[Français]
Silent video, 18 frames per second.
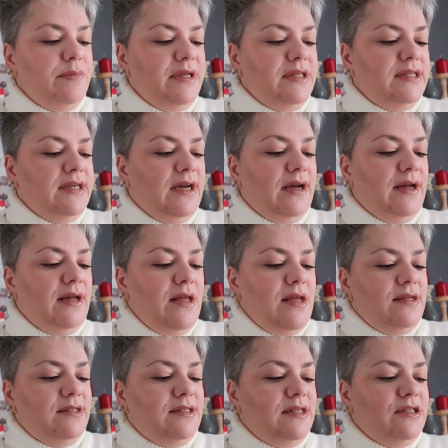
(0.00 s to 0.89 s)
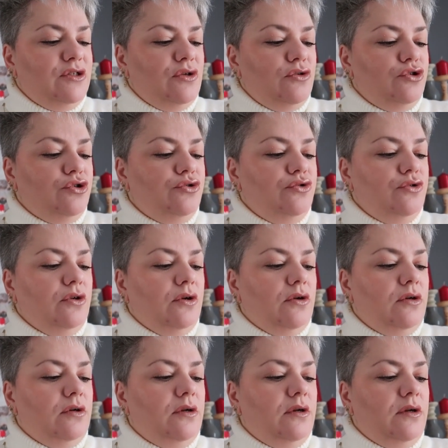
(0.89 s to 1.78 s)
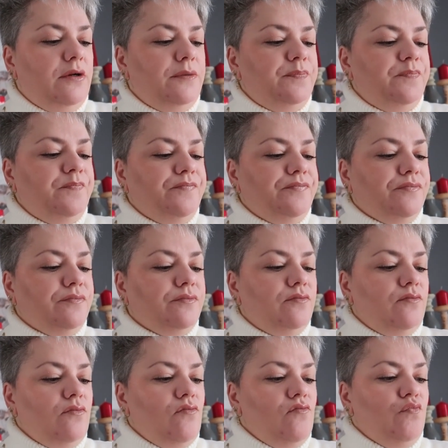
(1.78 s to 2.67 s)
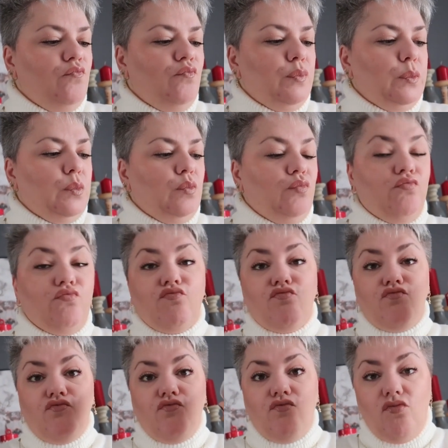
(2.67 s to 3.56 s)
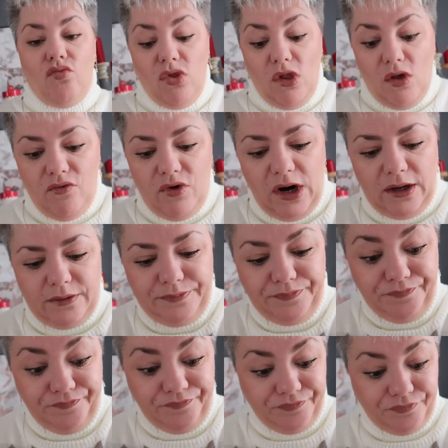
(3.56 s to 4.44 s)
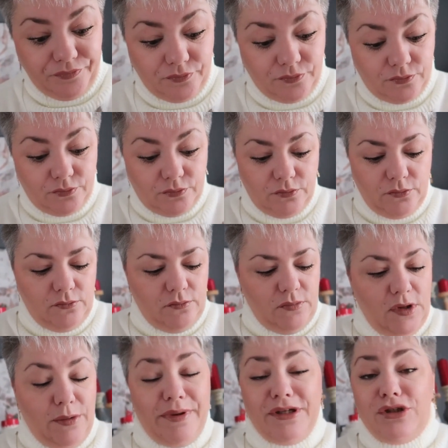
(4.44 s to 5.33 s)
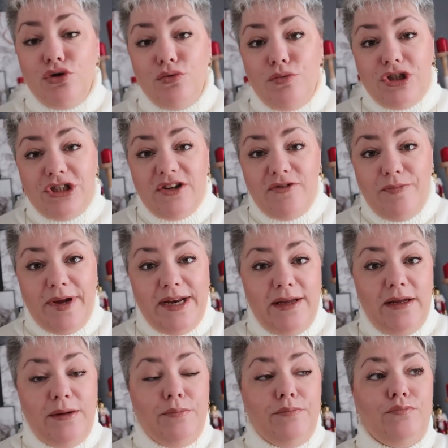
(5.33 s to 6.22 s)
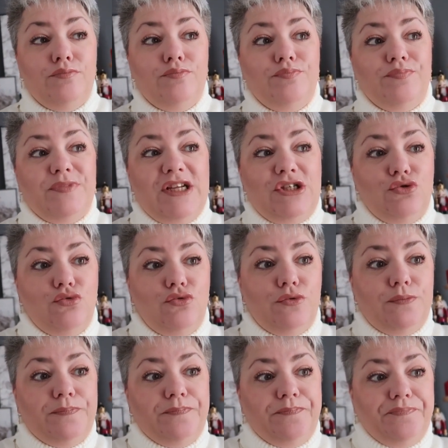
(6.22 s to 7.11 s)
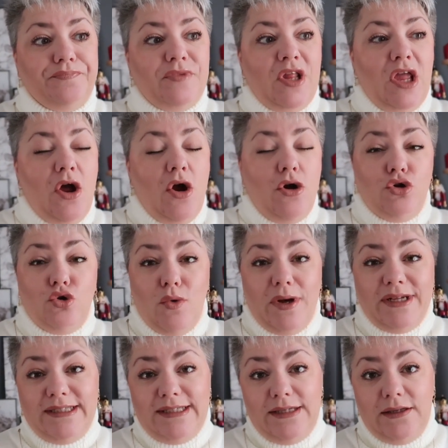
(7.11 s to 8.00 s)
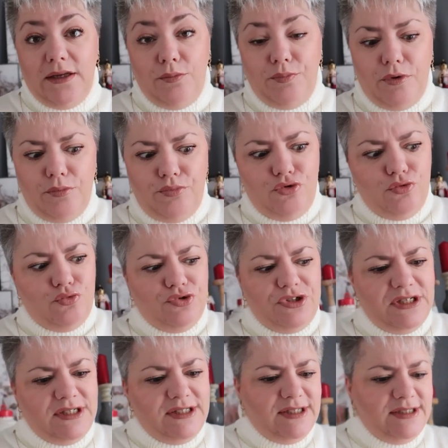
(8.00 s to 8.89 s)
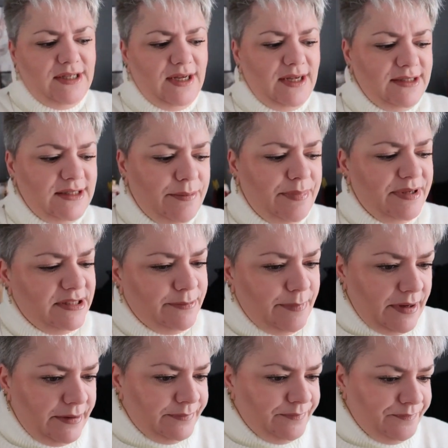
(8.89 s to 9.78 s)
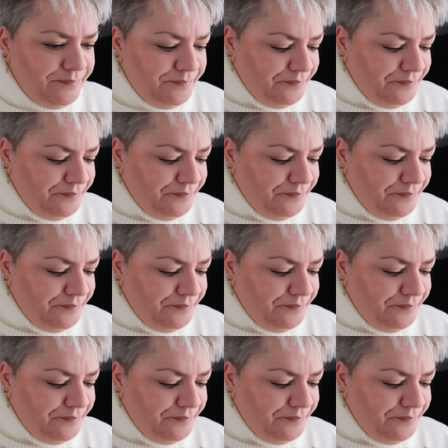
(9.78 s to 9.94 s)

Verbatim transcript: immédiat, c'est sans sucre. Euh, voilà. Parce que moi j'arrive pas à les... Elles sont croissines, pamplemousse, etc. Ça passe pas.